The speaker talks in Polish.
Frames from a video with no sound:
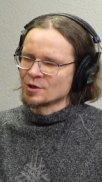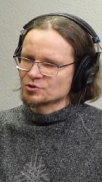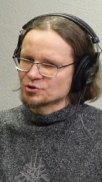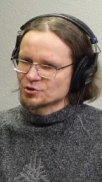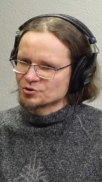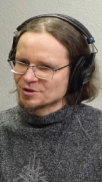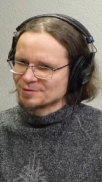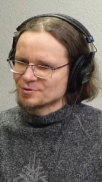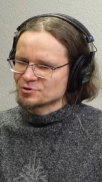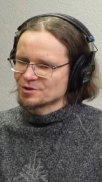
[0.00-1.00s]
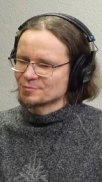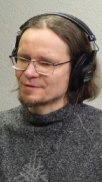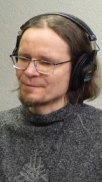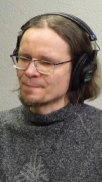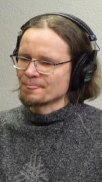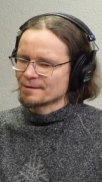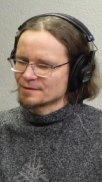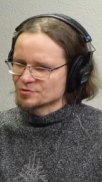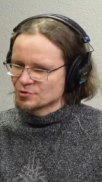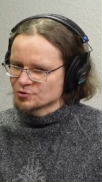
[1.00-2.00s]
Że jeżeli będziemy E,
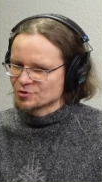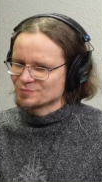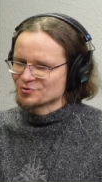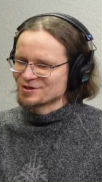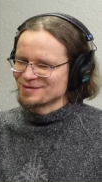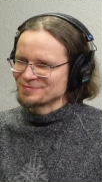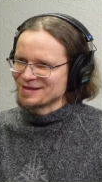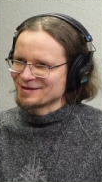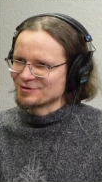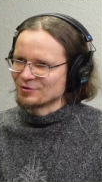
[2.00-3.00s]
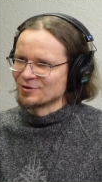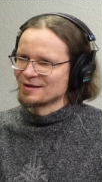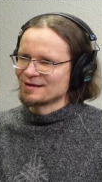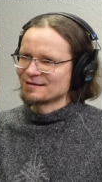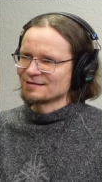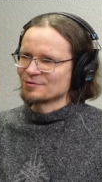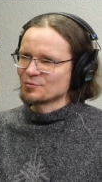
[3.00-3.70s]
coś przyjemnego e,